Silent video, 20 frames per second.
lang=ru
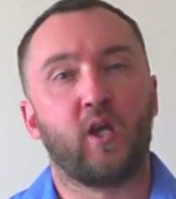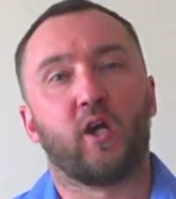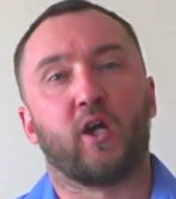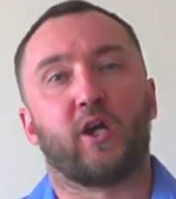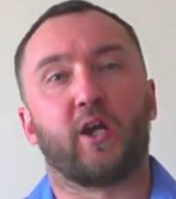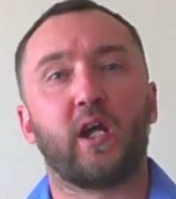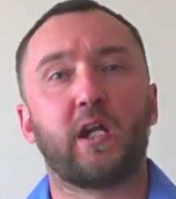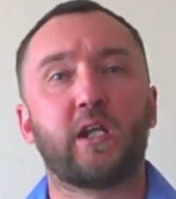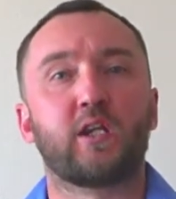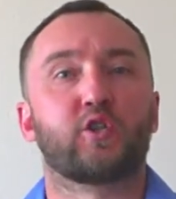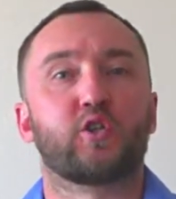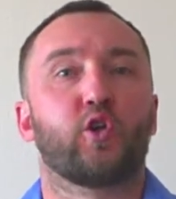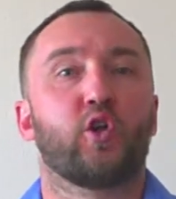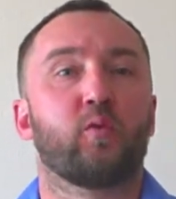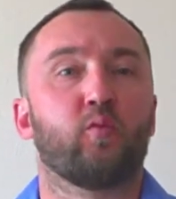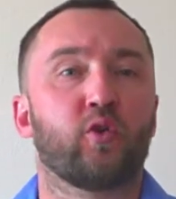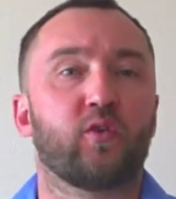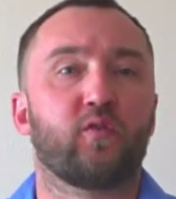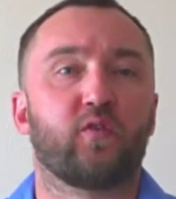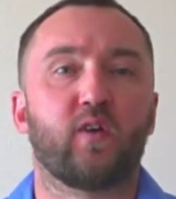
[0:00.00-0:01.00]
Реальностью
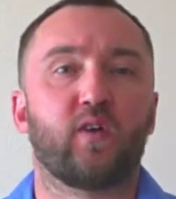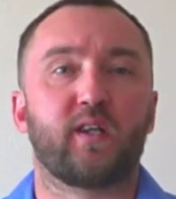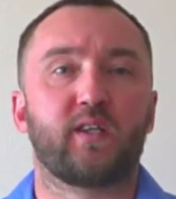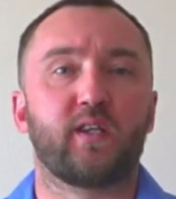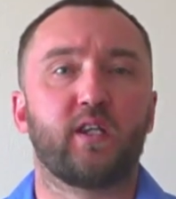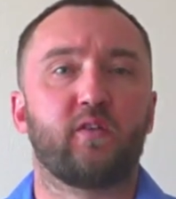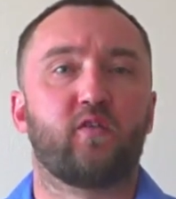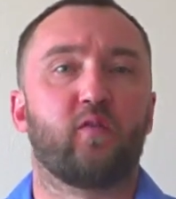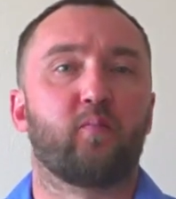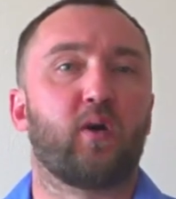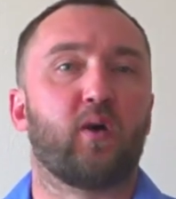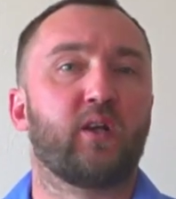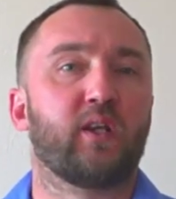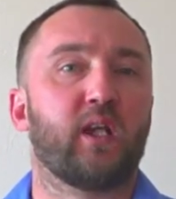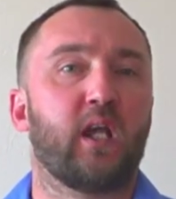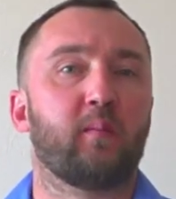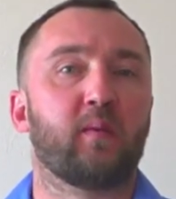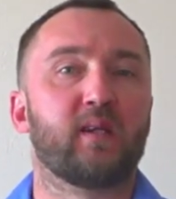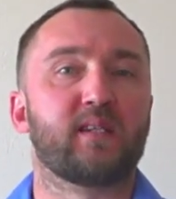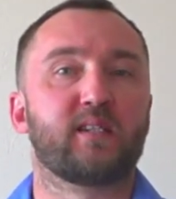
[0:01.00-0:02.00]
ремонт в квартире,
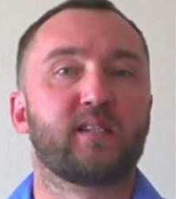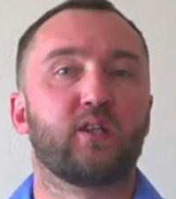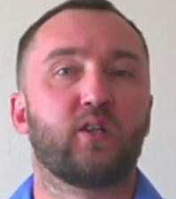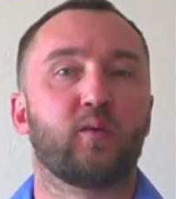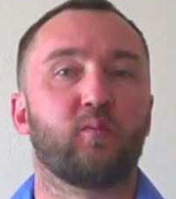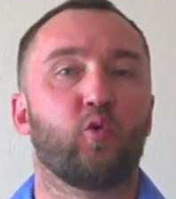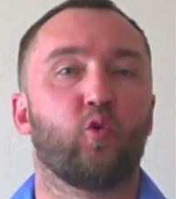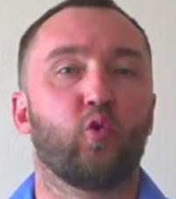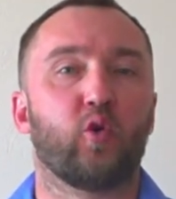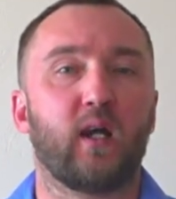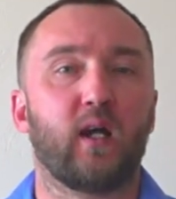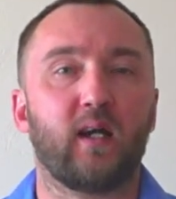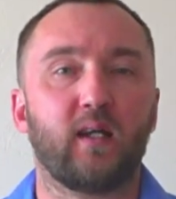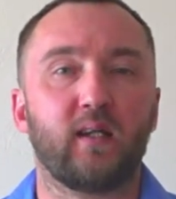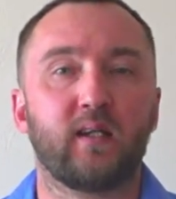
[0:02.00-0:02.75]
выполняемый силами УК,